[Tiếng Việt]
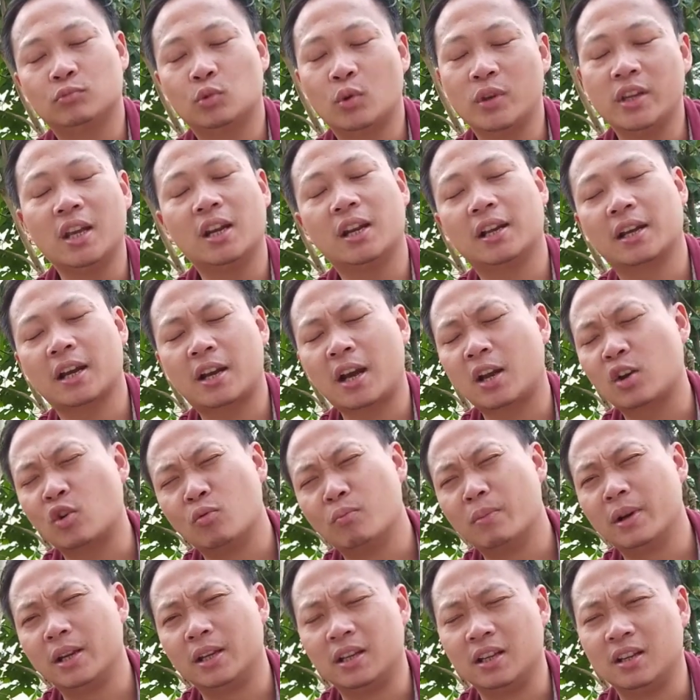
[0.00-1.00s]
tuy nhiên là cái kênh
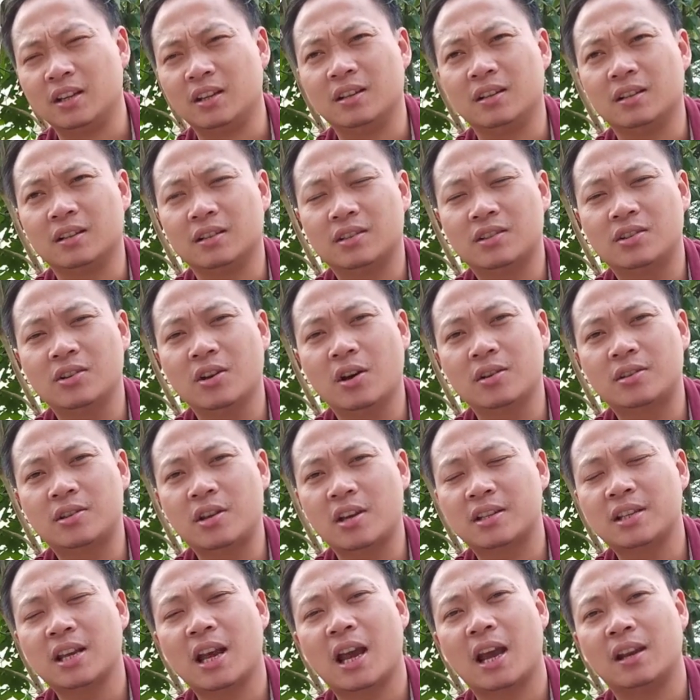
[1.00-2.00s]
của mình thì chưa
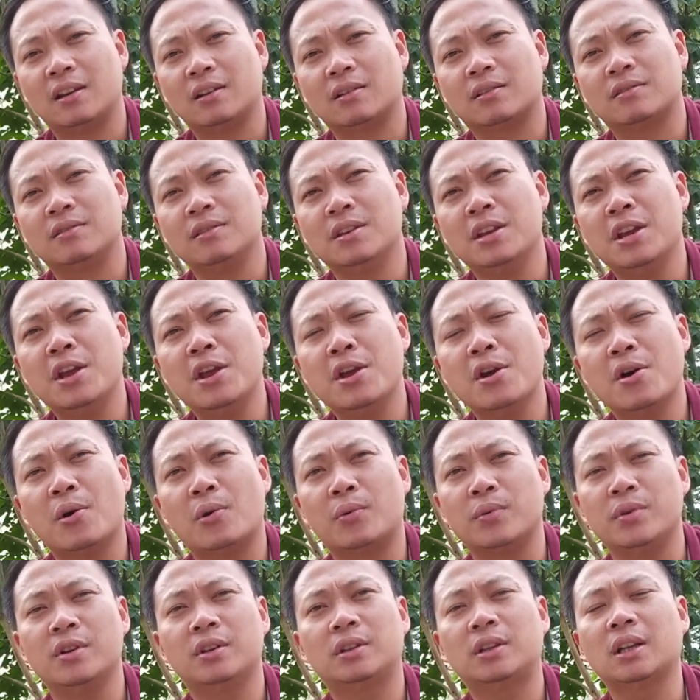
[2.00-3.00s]
chia sẻ được
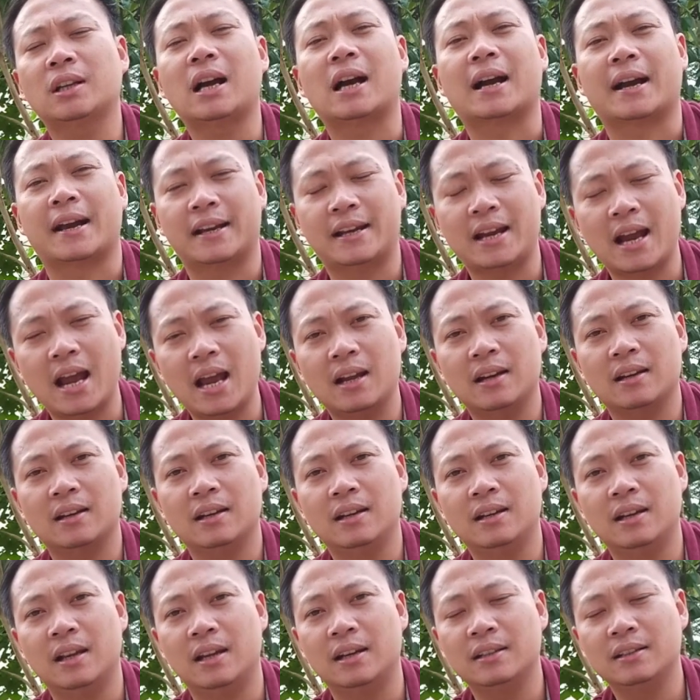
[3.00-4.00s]
nhiều như tất cả cánh khác
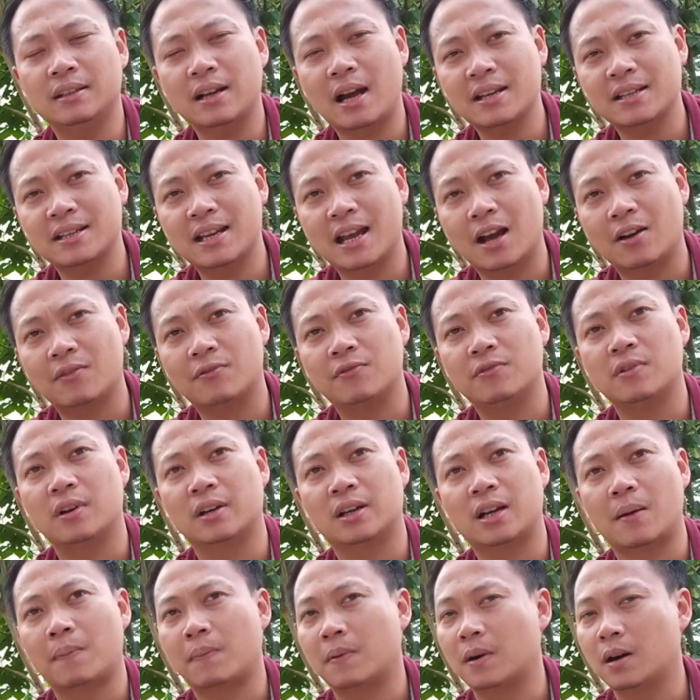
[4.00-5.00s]
đi đến các nhà
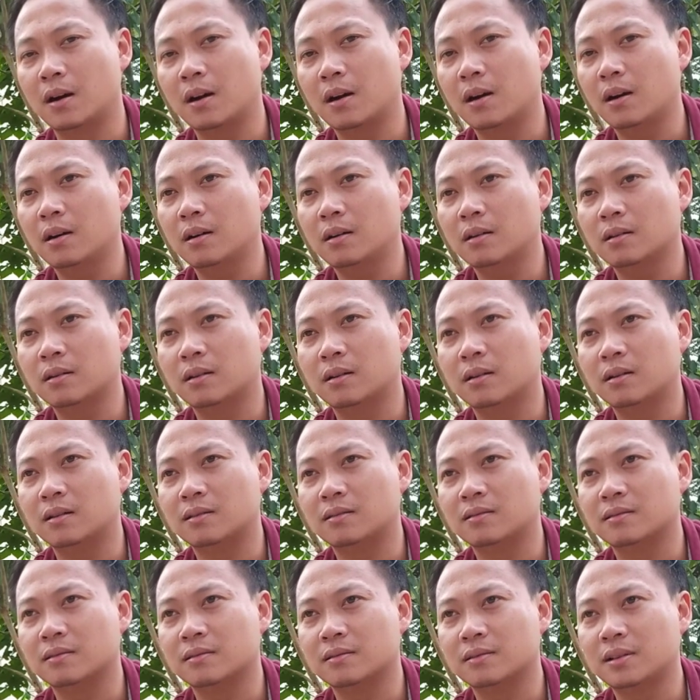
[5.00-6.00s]
vườn gặp gỡ
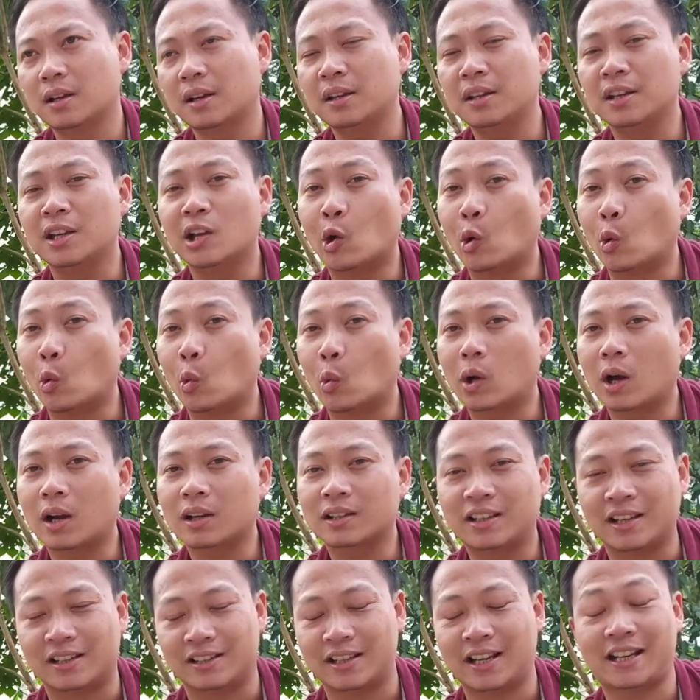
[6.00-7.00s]
uh, rất nhiều các
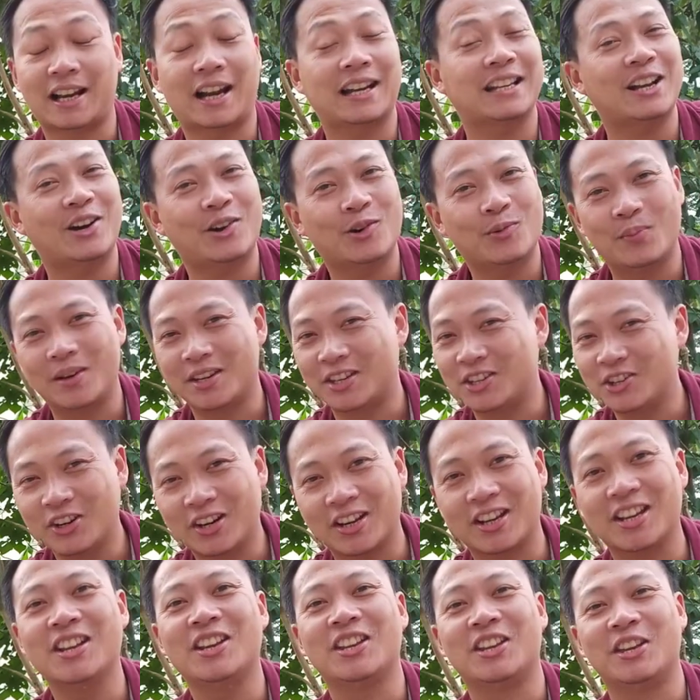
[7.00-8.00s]
tỉnh thành khác nhau mình chưa
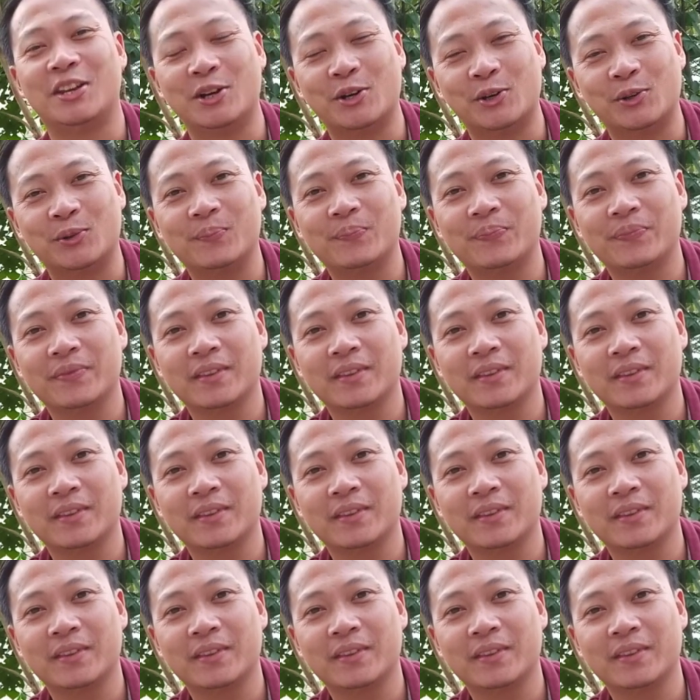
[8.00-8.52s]
được ghi nhiều